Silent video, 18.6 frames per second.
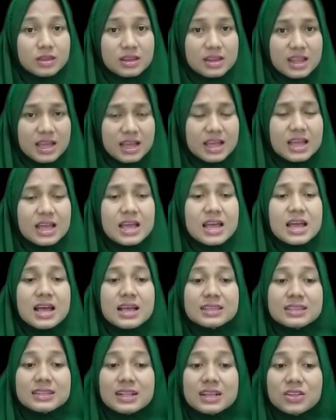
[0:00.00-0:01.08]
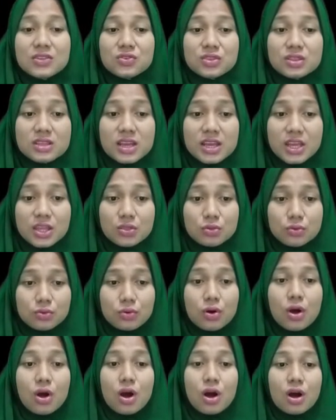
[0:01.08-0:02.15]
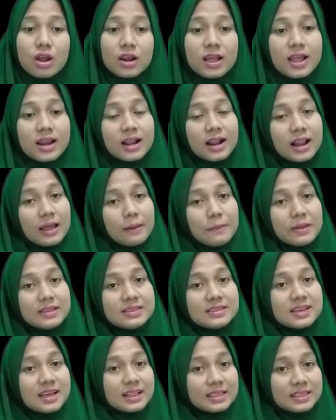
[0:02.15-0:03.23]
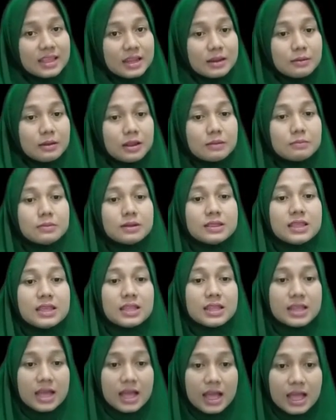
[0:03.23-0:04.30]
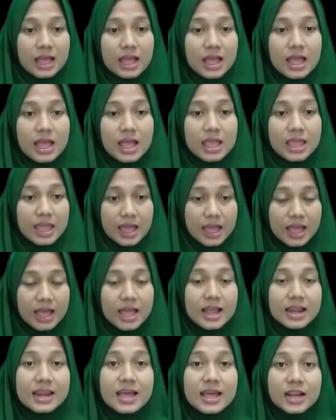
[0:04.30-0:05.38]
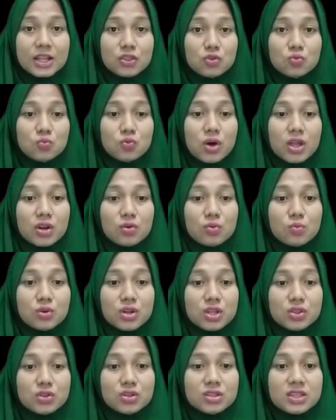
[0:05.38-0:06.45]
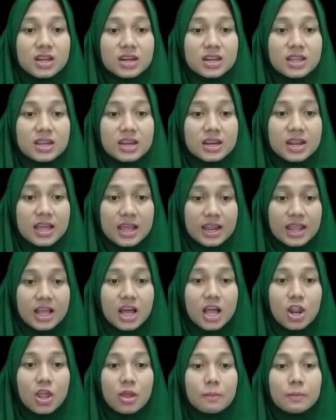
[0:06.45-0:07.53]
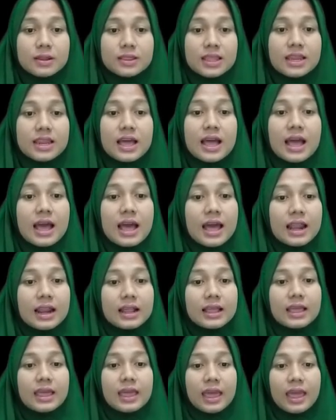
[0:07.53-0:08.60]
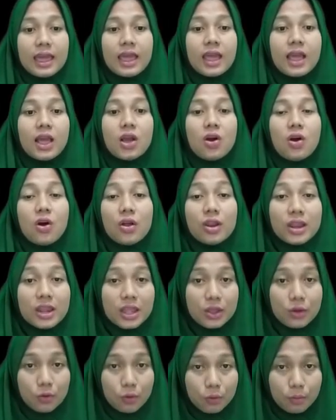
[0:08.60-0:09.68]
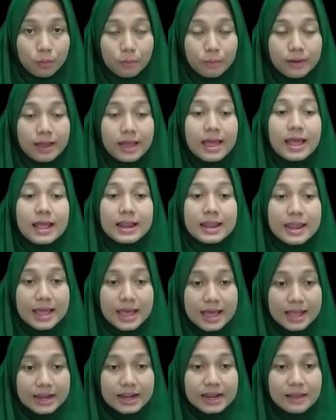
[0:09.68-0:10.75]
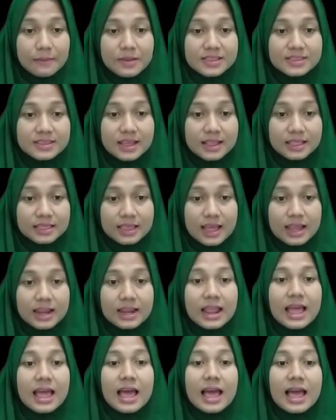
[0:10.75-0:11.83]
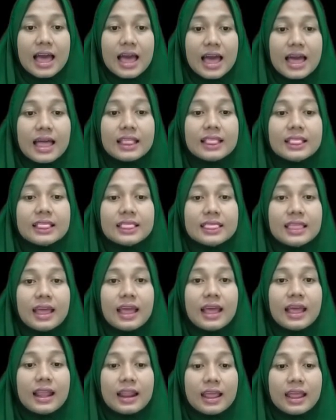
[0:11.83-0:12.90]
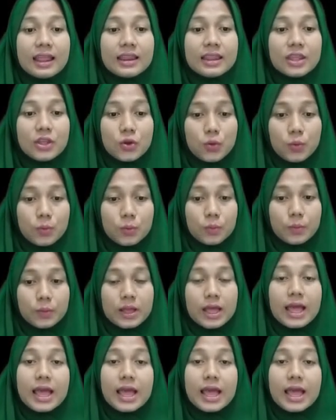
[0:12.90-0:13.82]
Nah, selanjutnya itu organ kelamin jantan dan betina ya dari tumbuhan lumut itu terdiri dari kalau yang betina archegonium dan kelamin jantan anteridium.